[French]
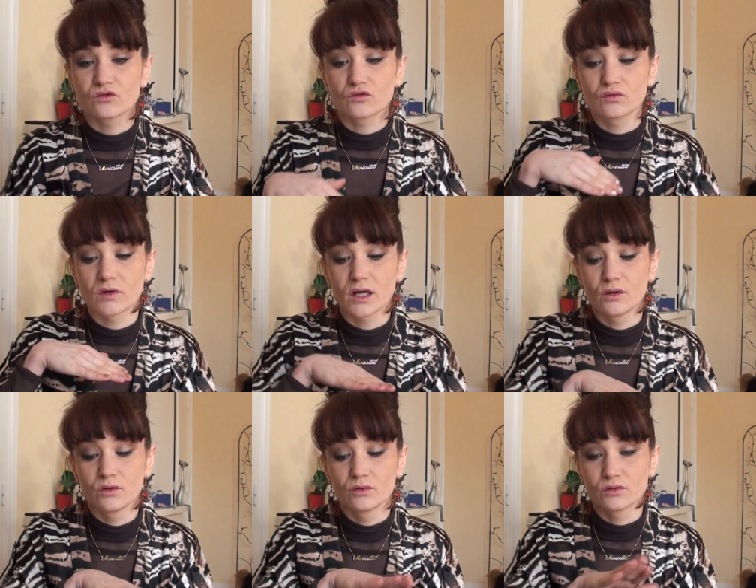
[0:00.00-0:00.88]
soit
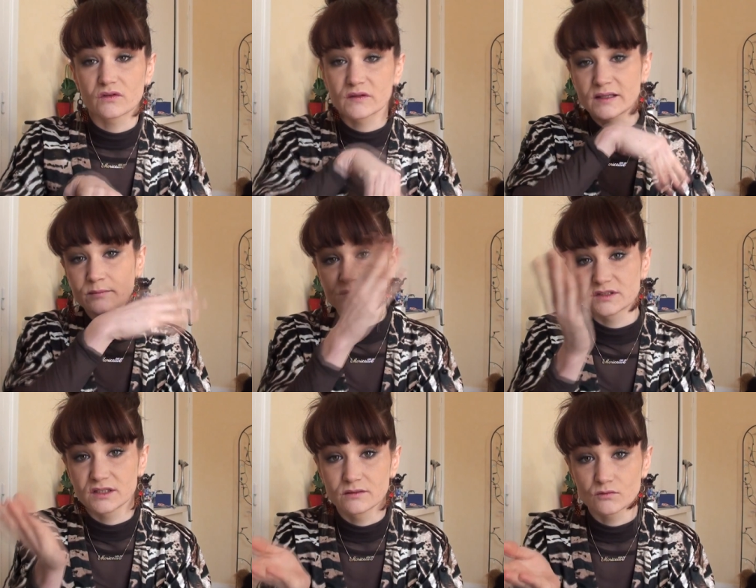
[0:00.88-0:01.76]
le
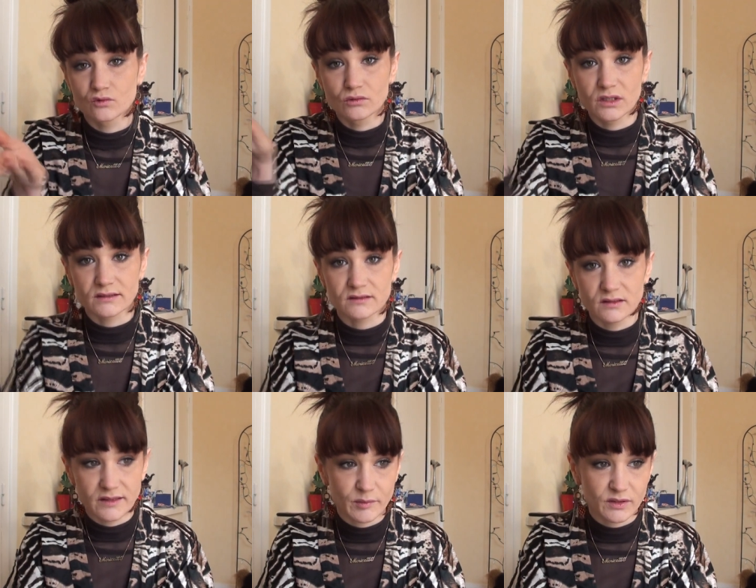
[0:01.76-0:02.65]
samedi ou lundi
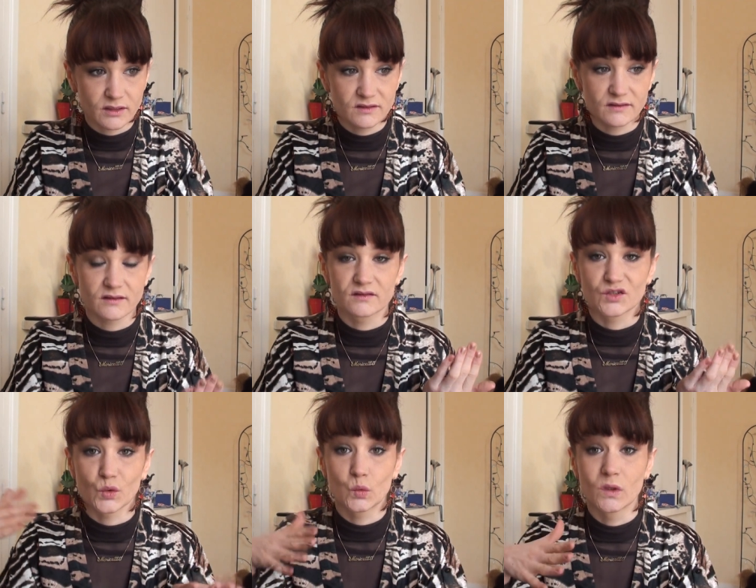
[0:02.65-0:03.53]
d'après,
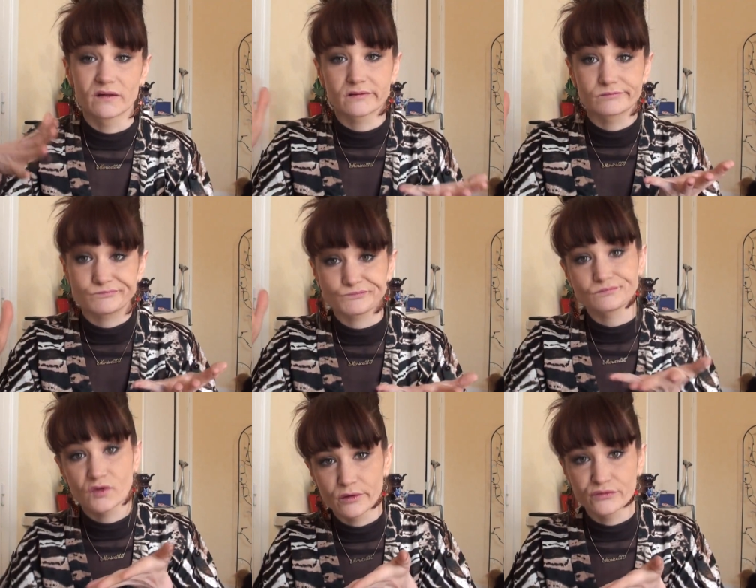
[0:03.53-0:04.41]
c'est-à-dire 8,
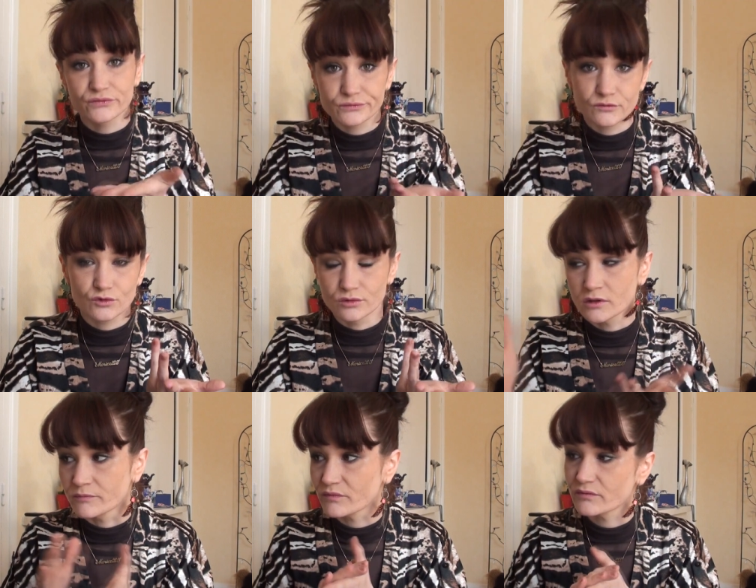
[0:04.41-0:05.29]
9
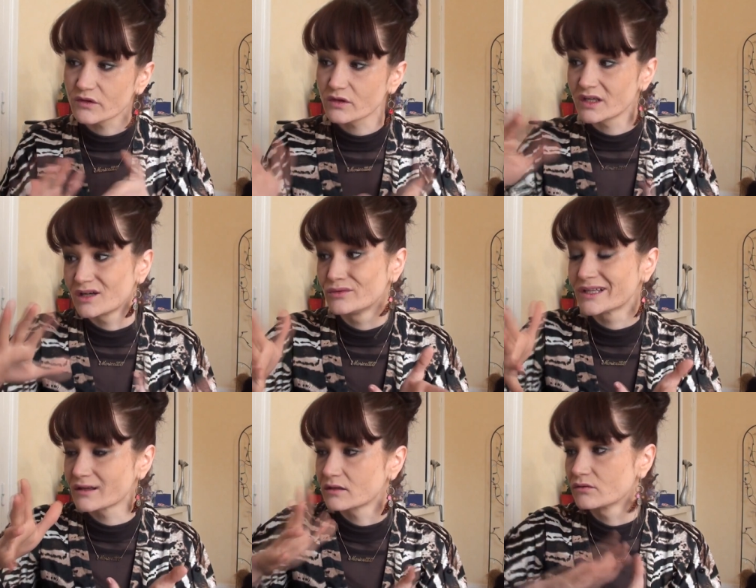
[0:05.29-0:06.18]
jours, parce qu'il y a le
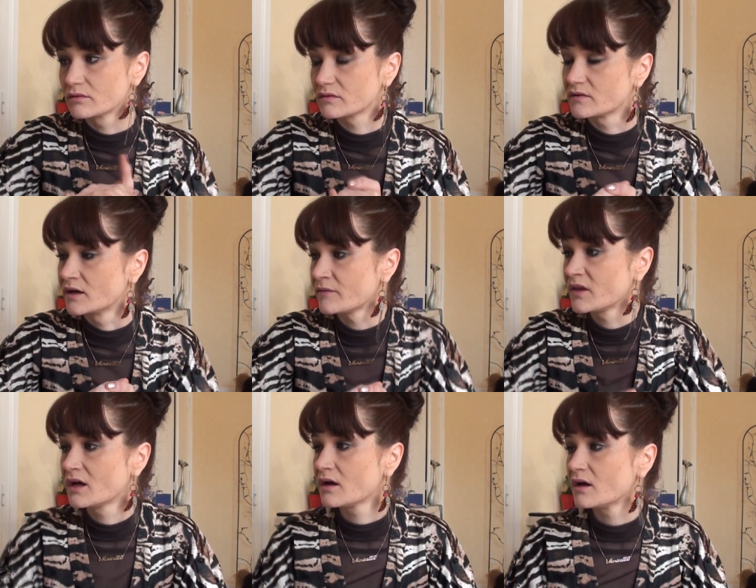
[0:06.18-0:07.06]
week-end, donc voilà.
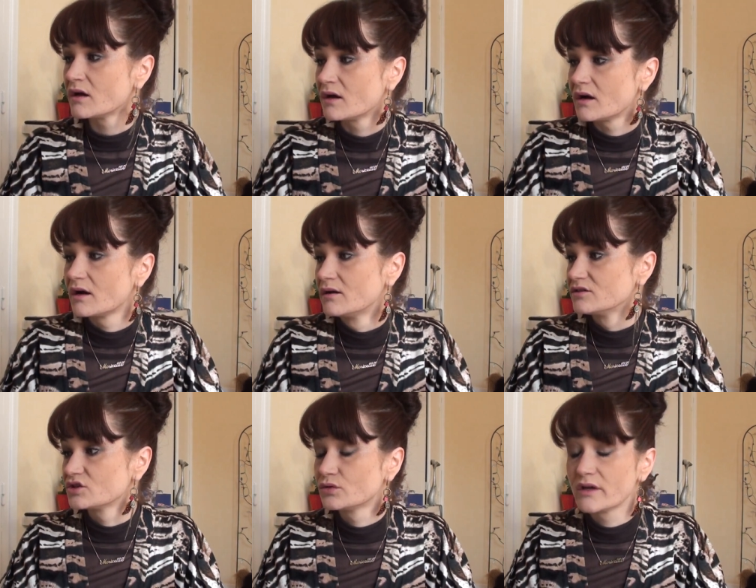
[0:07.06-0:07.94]
Euh,
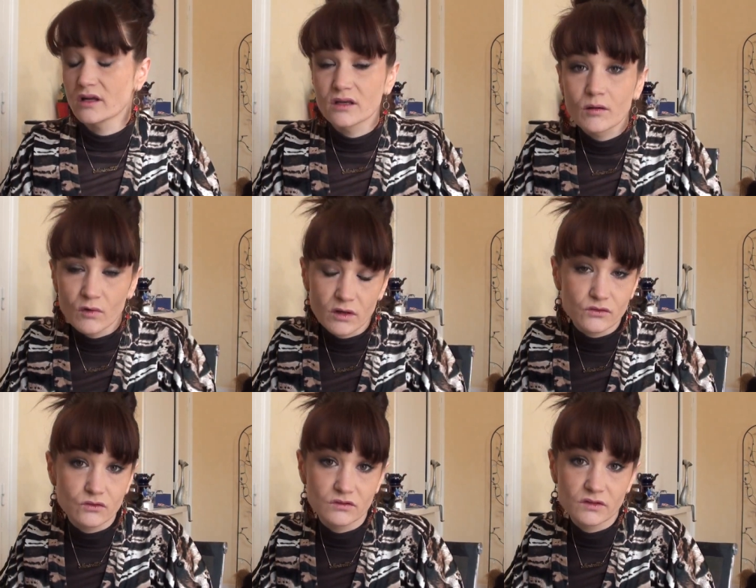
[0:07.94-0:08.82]
j'ai eu dernièrement un
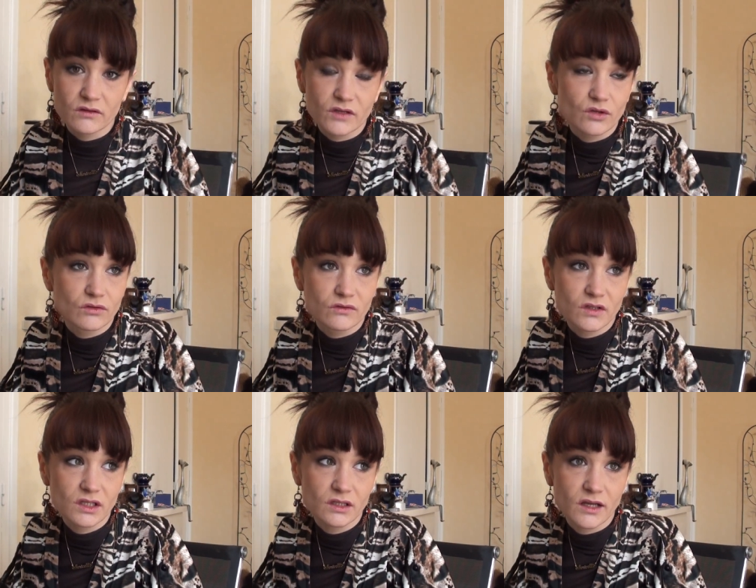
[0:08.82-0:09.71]
souci avec une
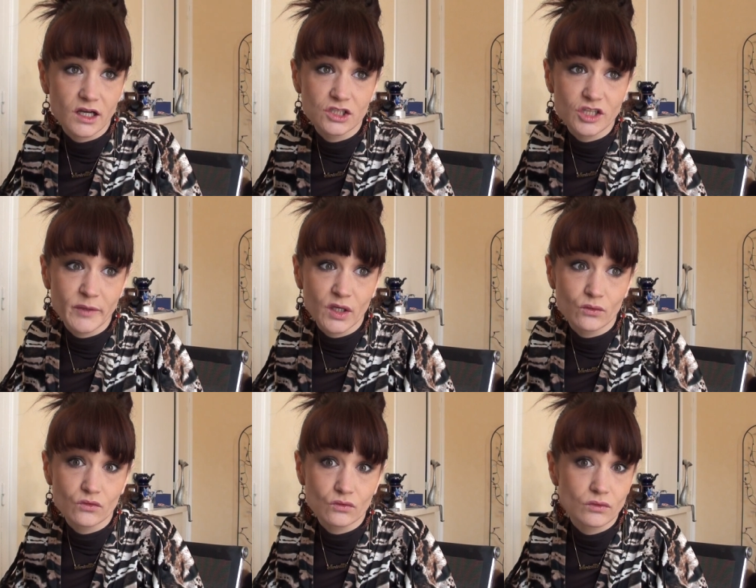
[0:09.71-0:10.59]
fille qui n'a jamais
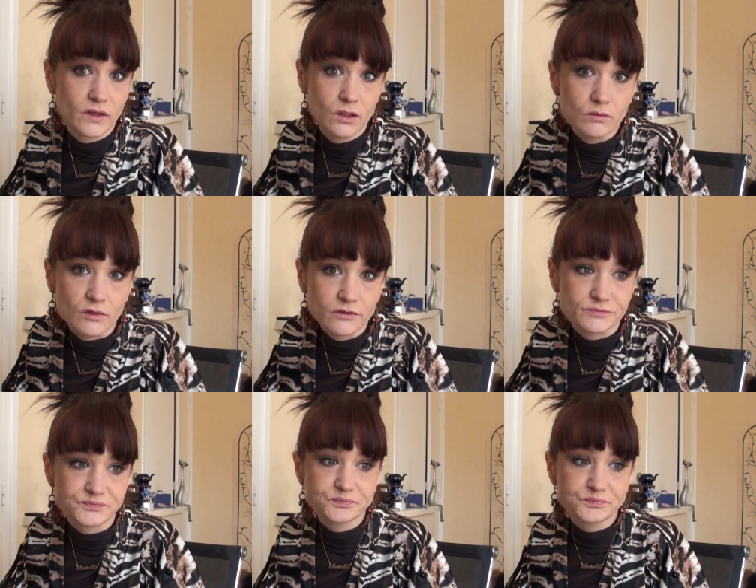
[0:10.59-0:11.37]
reçu sa commande.